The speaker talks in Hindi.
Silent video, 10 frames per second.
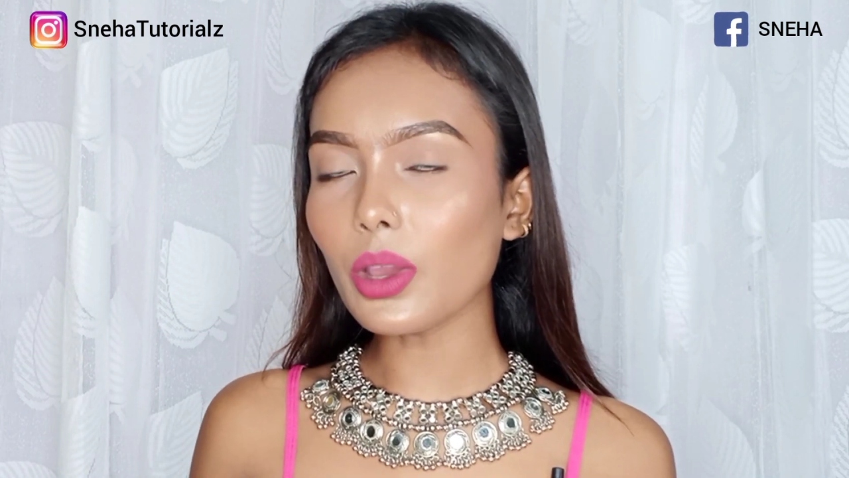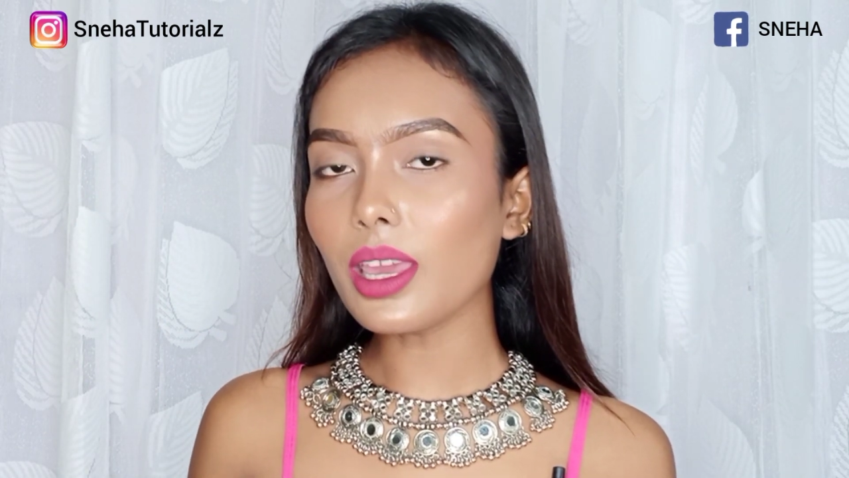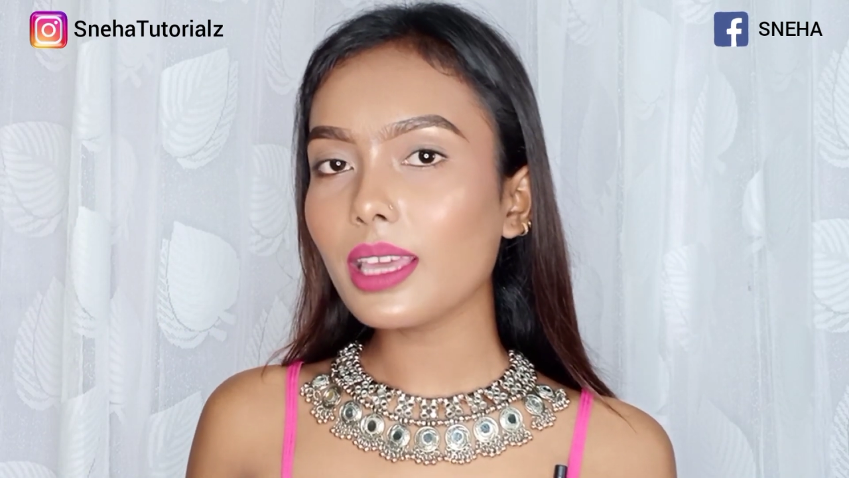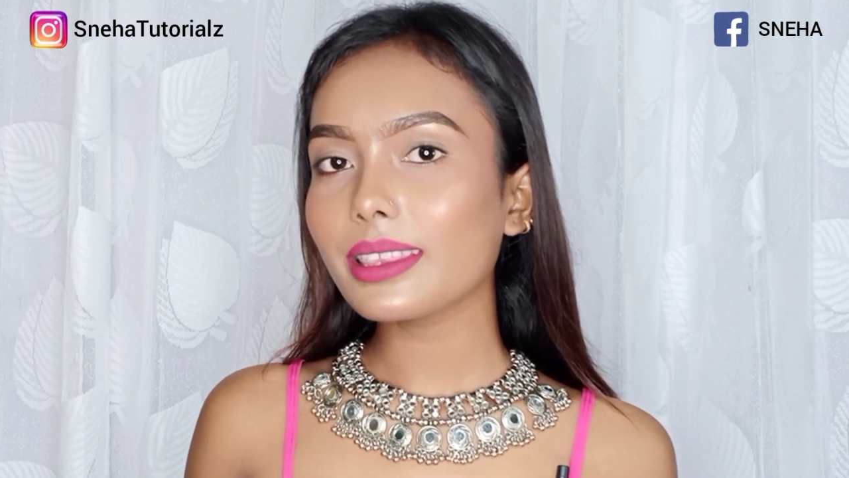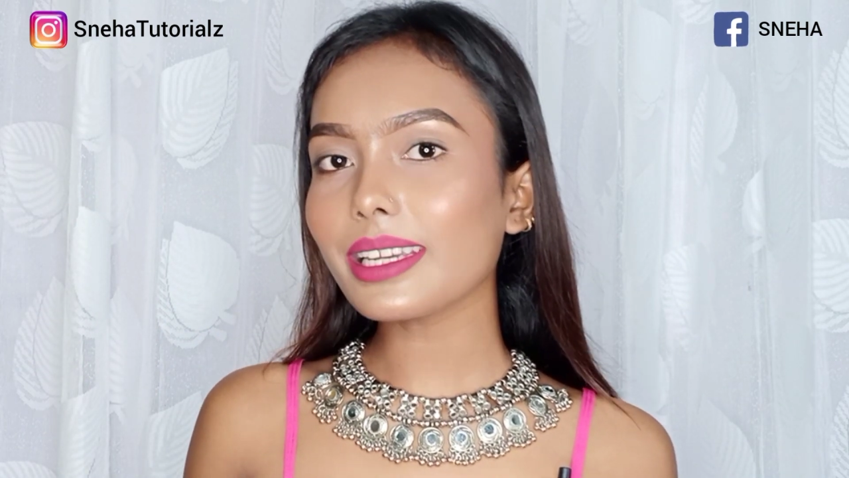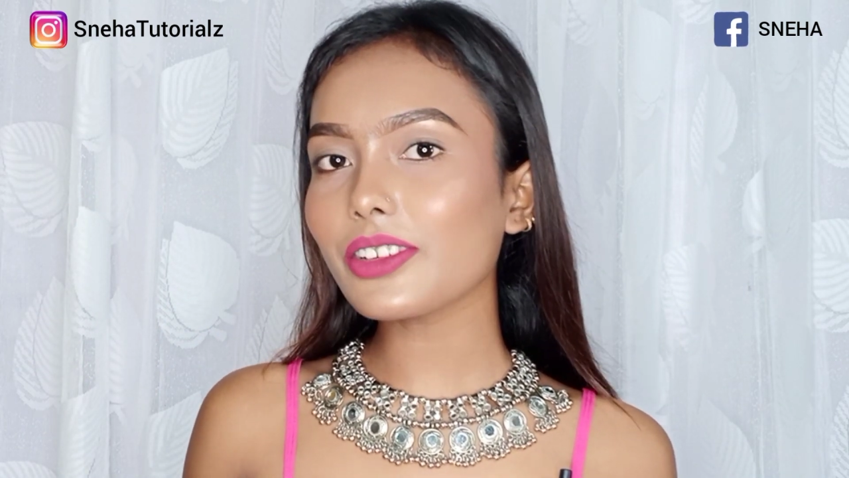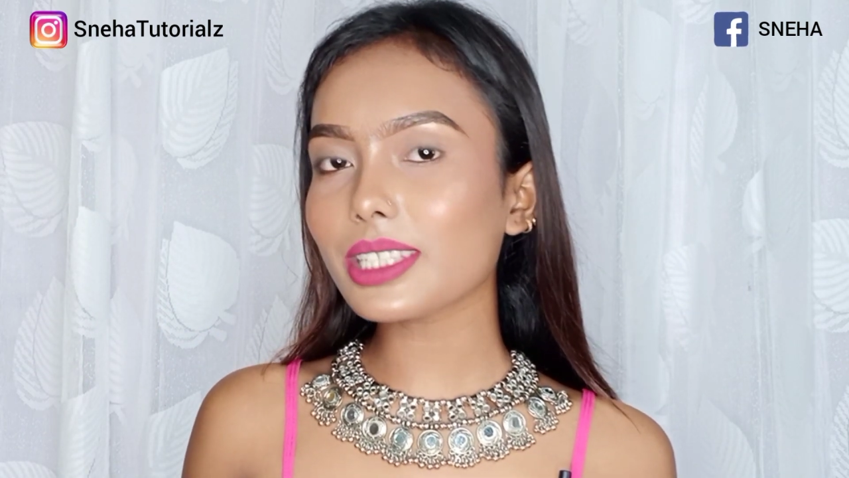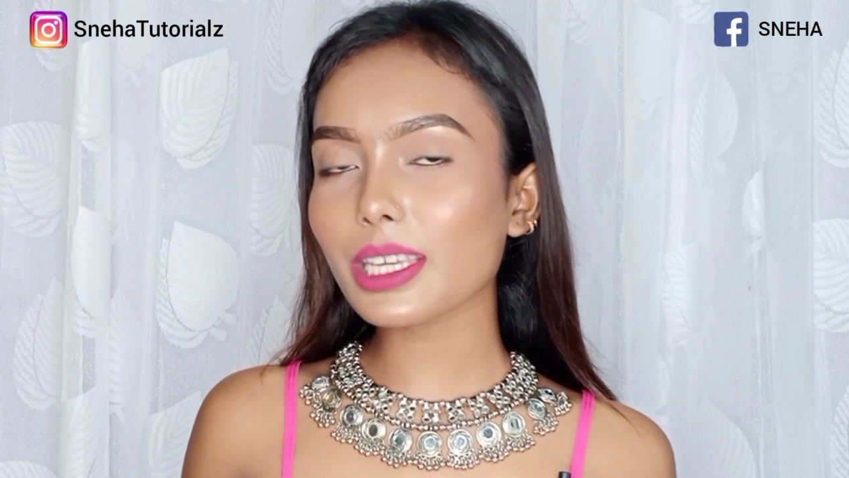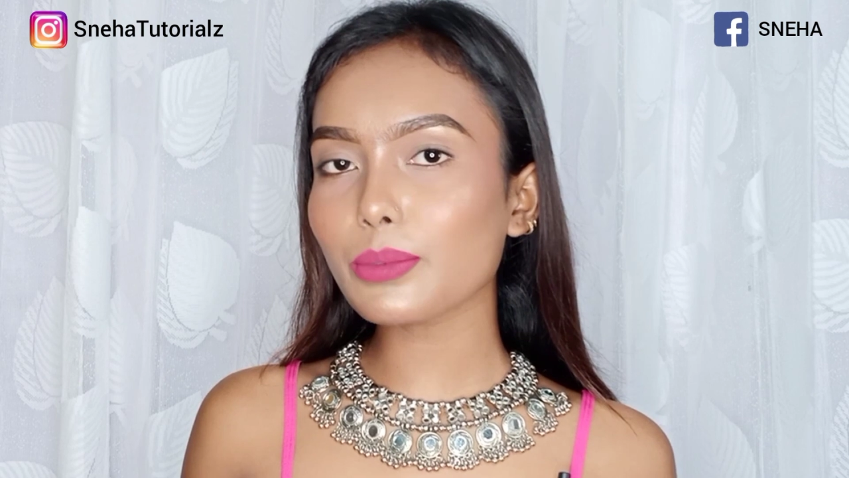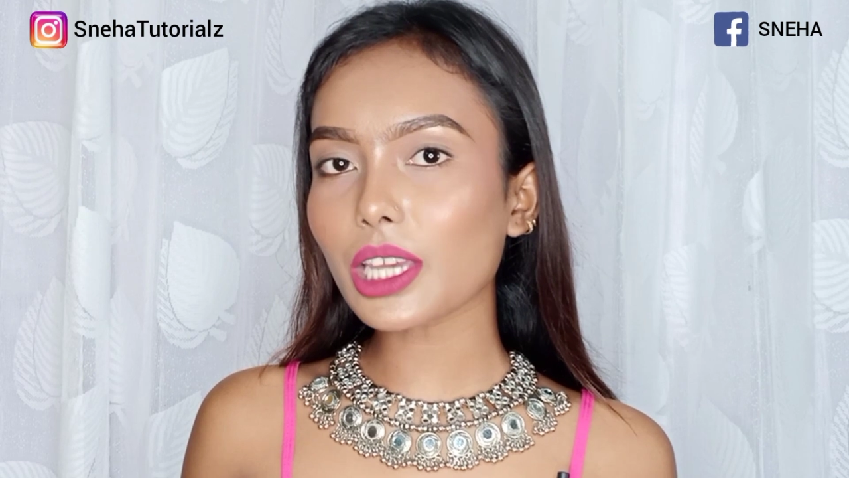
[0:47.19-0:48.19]
देन
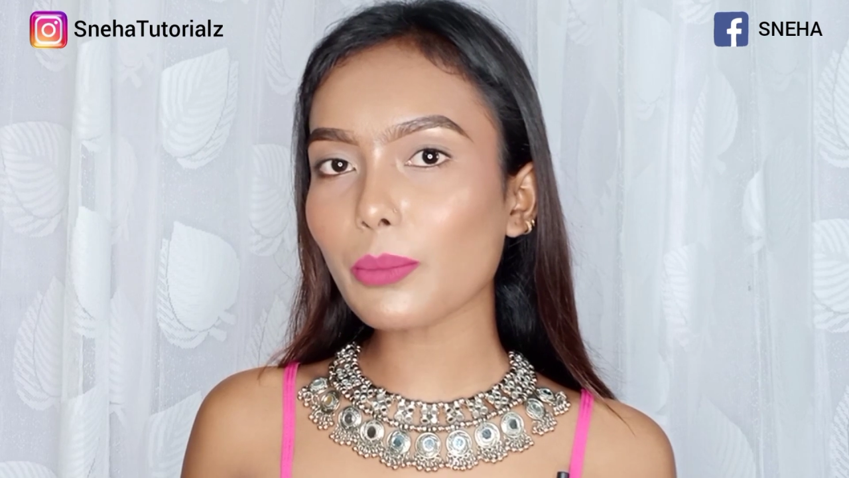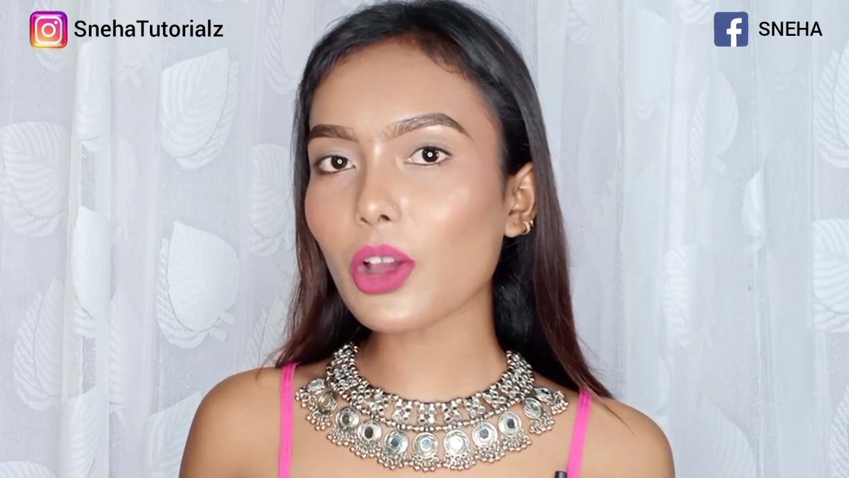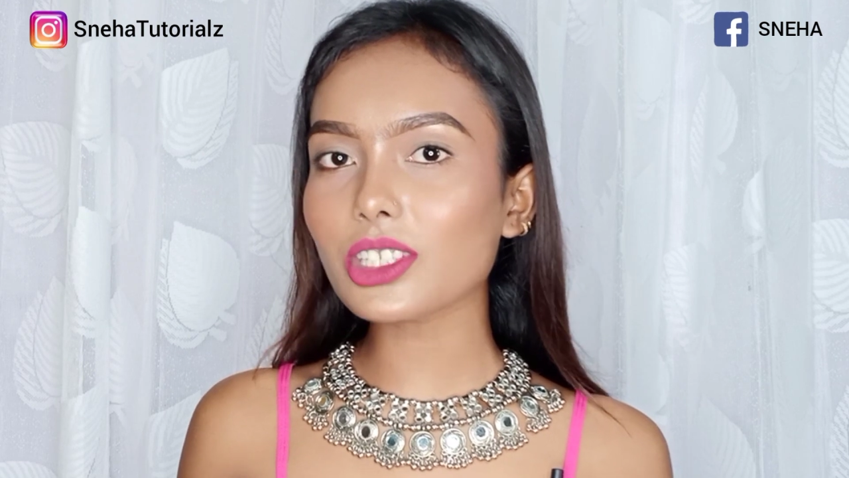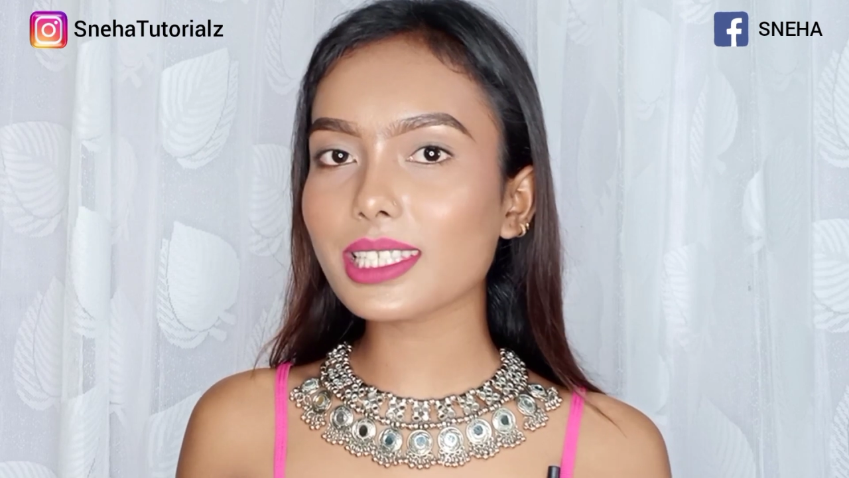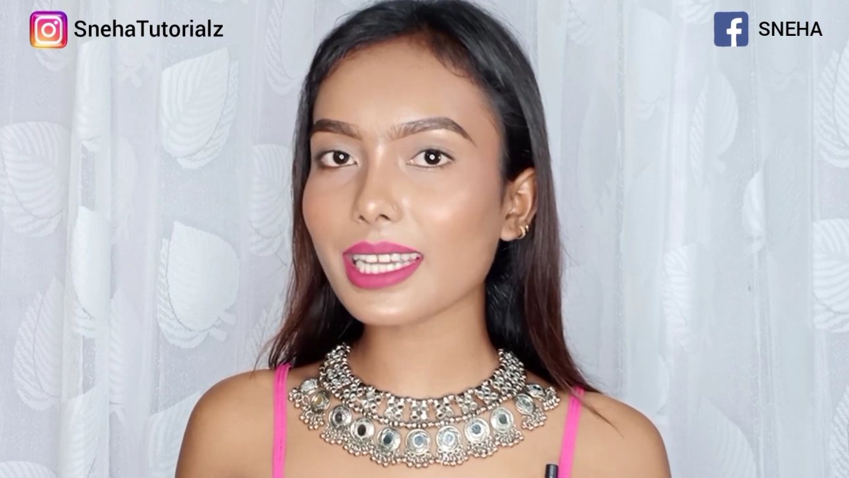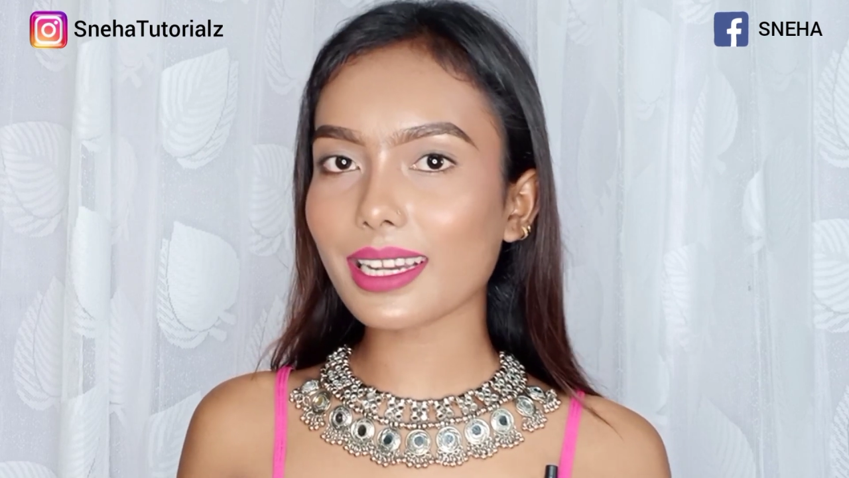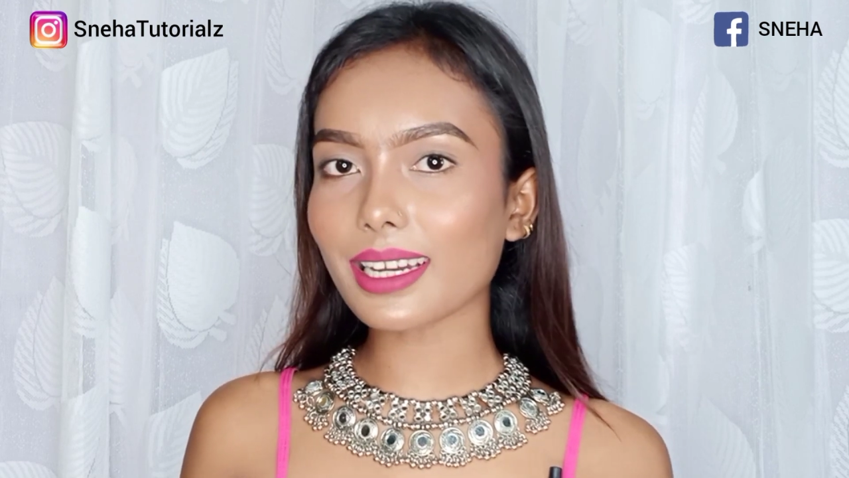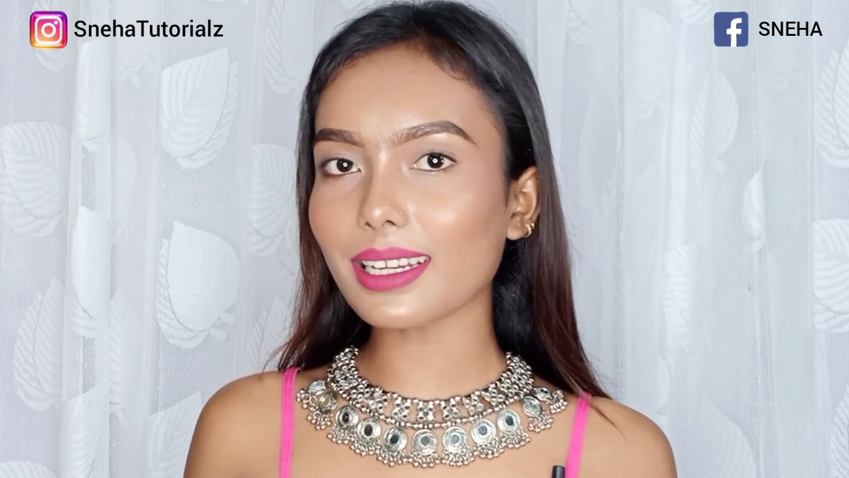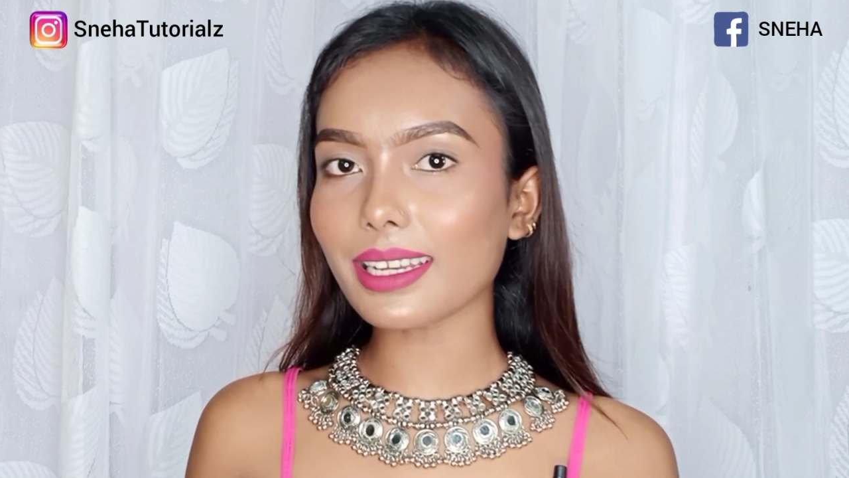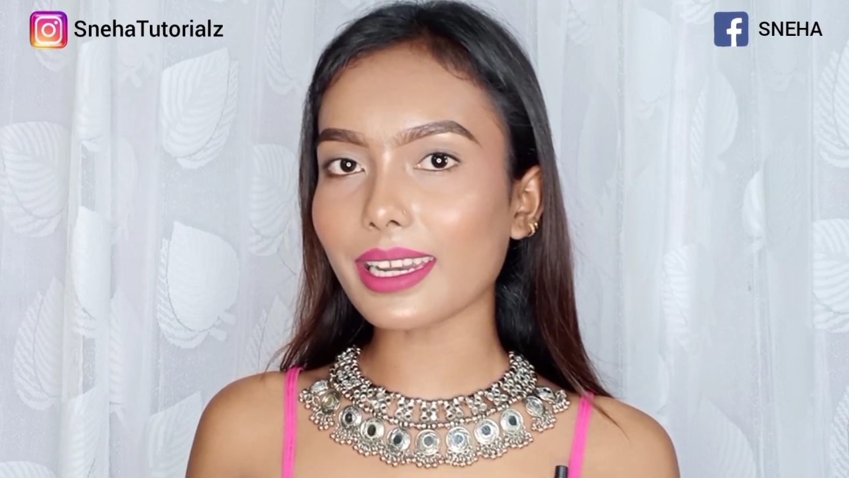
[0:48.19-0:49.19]
डिस्क्रिप्शन बॉक्स चेक
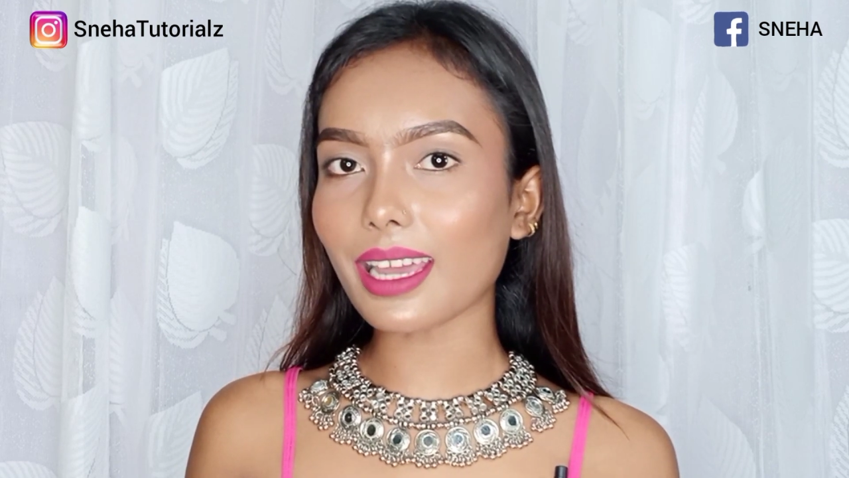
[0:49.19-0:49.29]
कर लेना